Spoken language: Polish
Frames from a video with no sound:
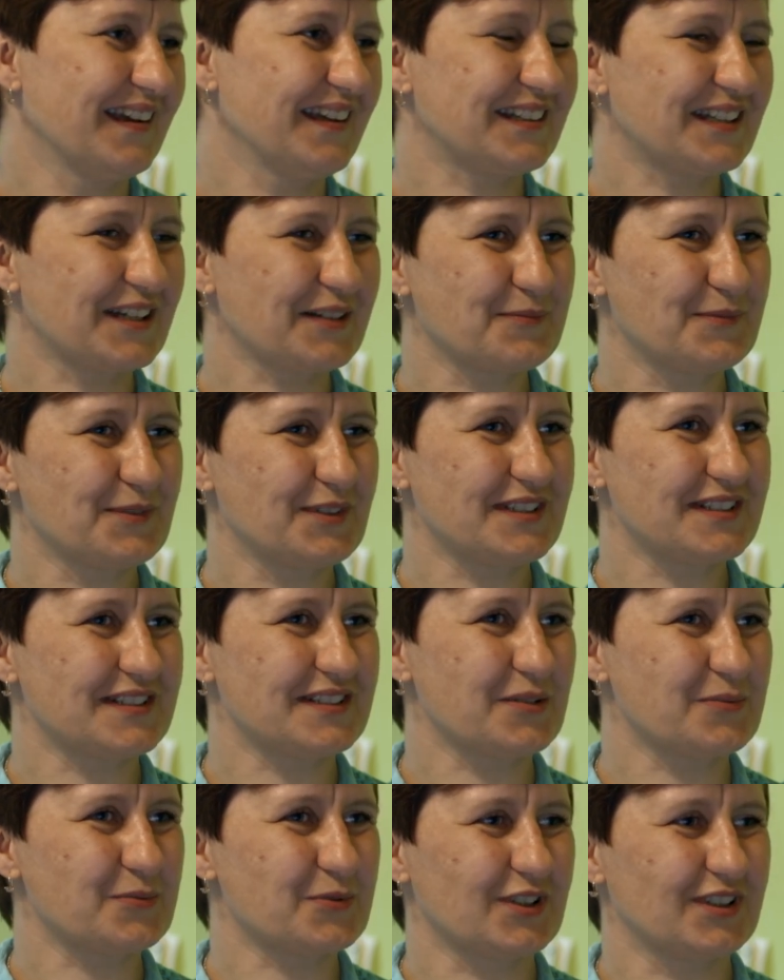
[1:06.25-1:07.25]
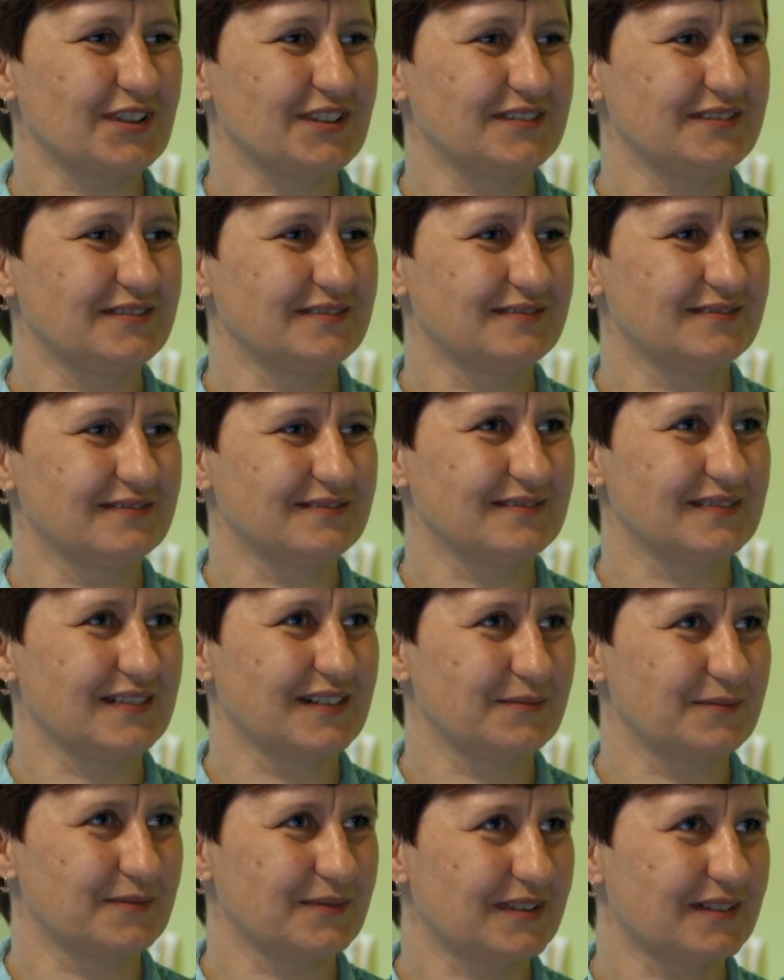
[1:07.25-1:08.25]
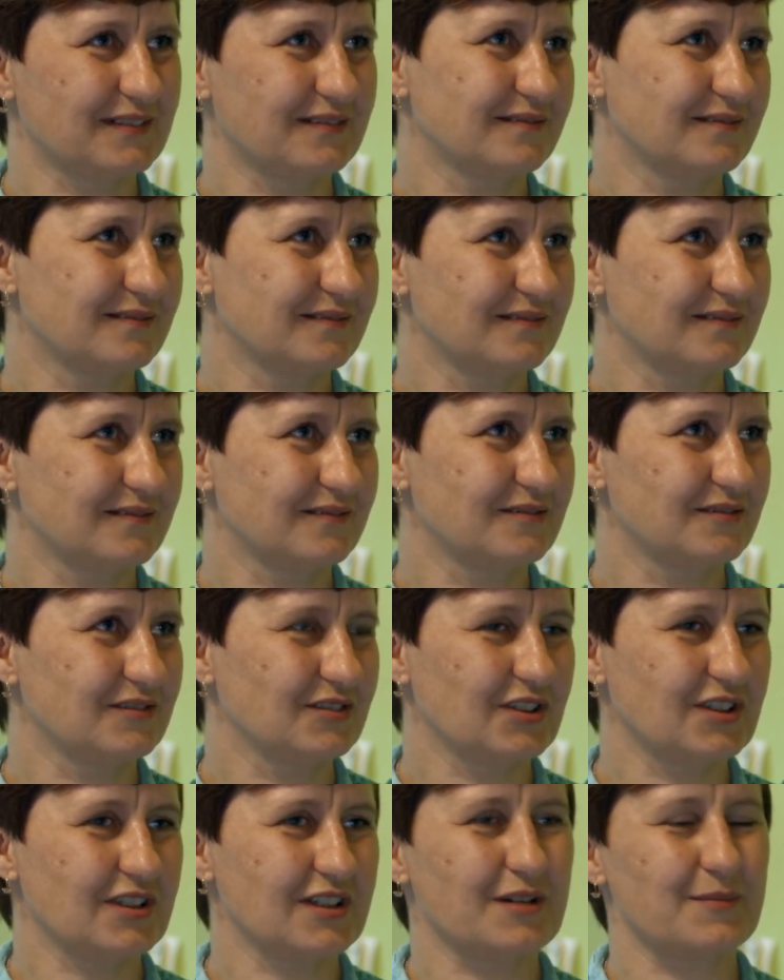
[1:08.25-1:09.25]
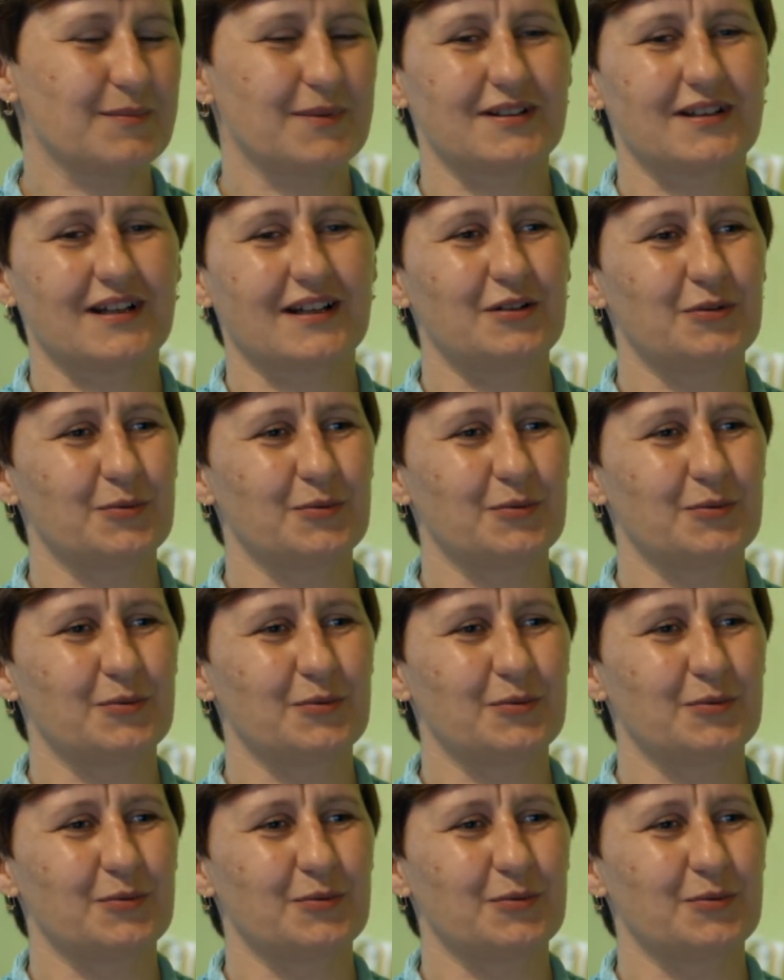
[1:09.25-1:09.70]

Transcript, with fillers: I tak mi jest dobrze i nie wiem, i chyba tak